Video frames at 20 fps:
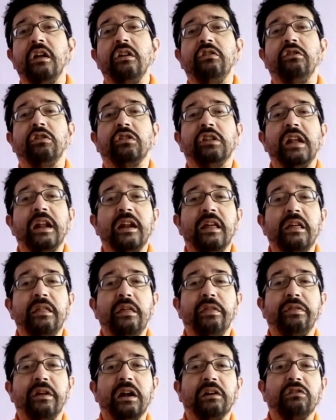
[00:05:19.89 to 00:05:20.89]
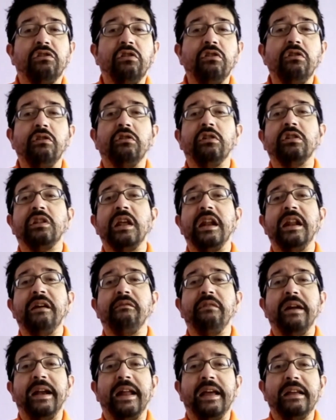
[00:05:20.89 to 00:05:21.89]
no tiene desarrollo, no tiene
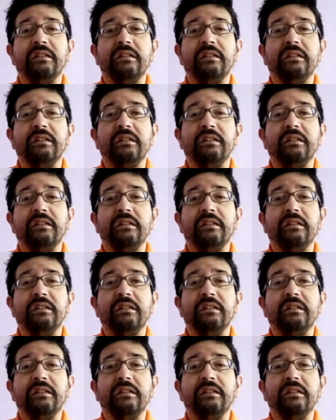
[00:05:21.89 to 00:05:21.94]
buena